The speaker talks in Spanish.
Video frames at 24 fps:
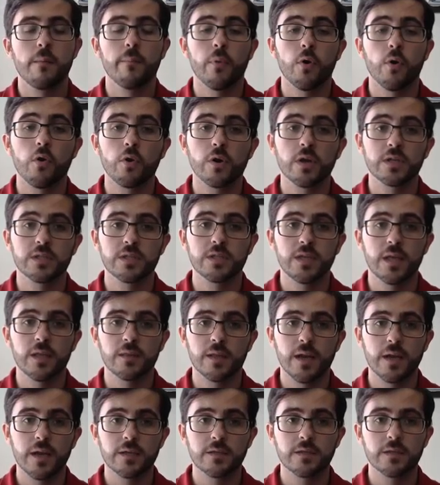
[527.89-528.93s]
por lo que si
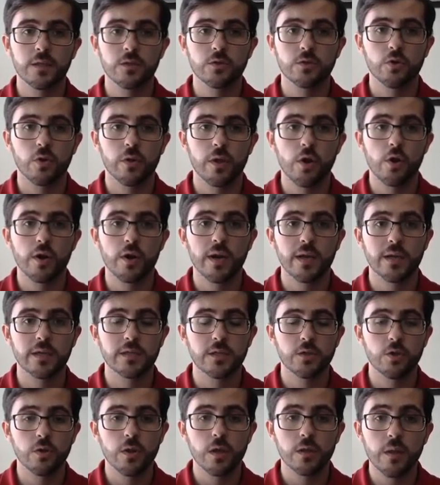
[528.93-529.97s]
entráis dentro de los
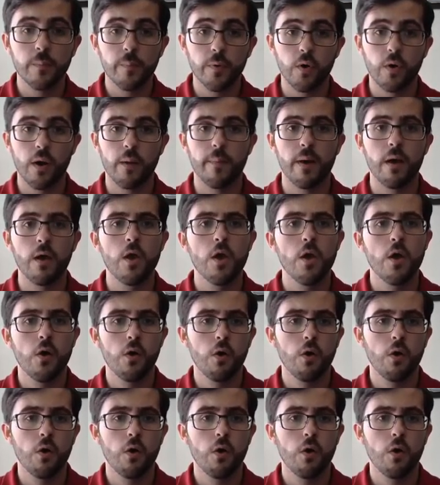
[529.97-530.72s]
requisitos de este programa